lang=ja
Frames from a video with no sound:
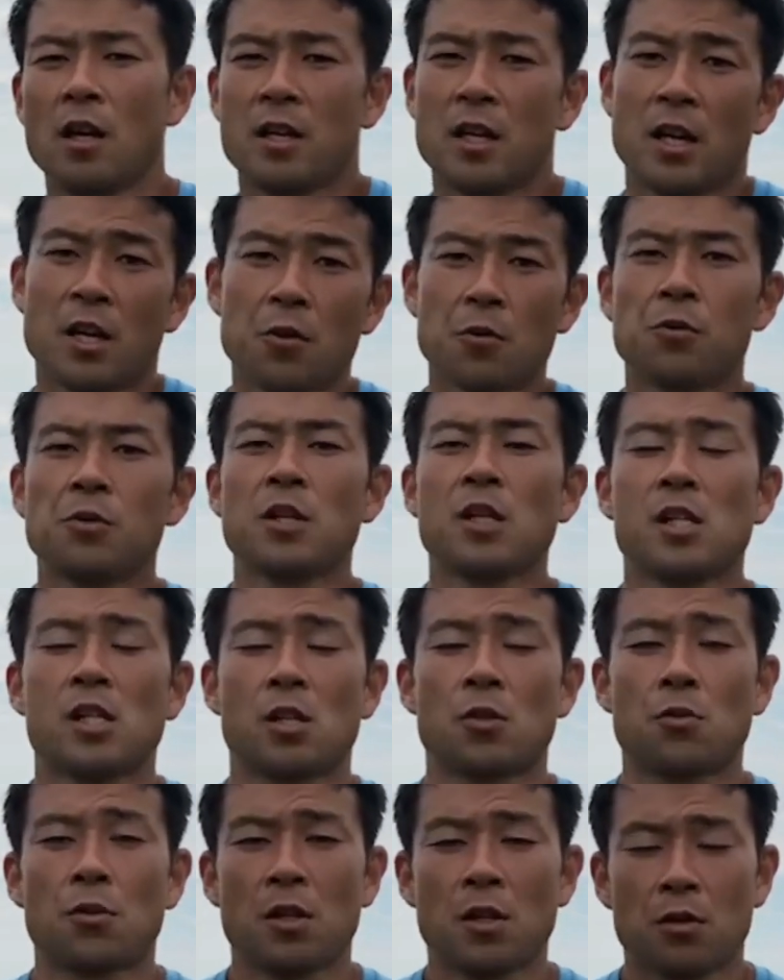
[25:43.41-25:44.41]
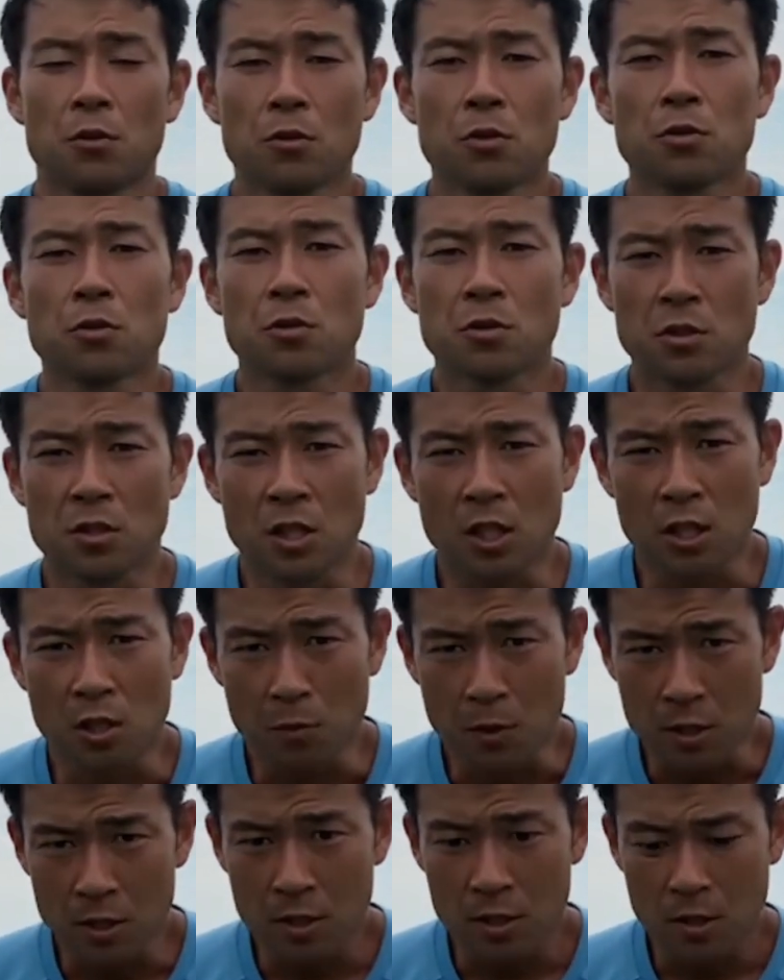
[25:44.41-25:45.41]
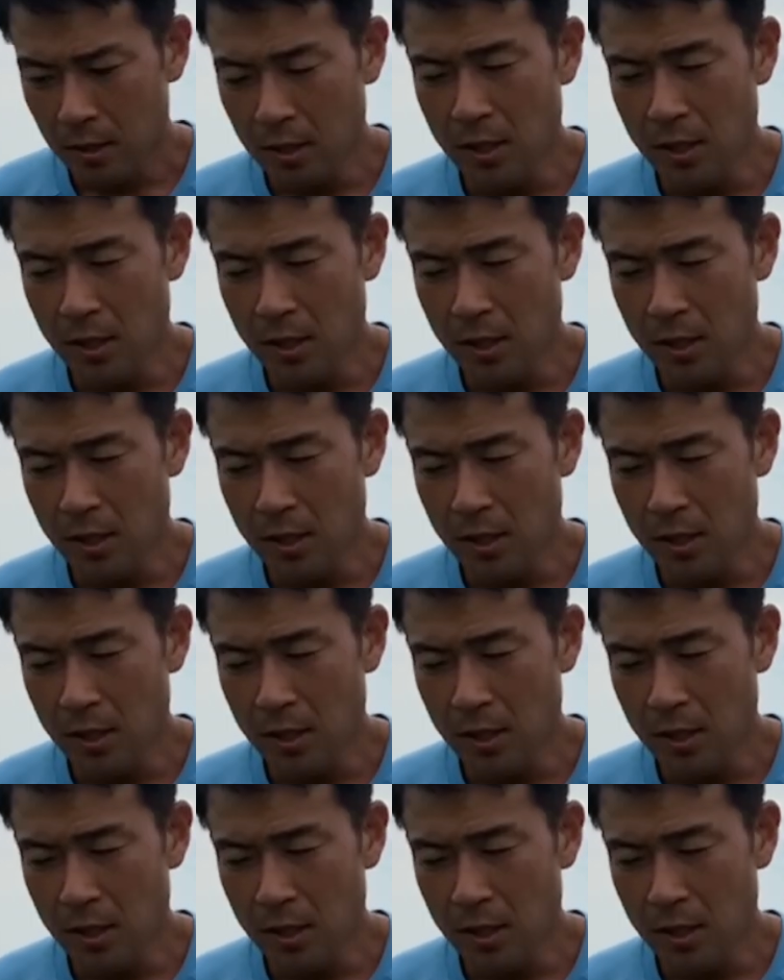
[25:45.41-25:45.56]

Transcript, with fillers: やり込んできたトレーニングの一つになってます。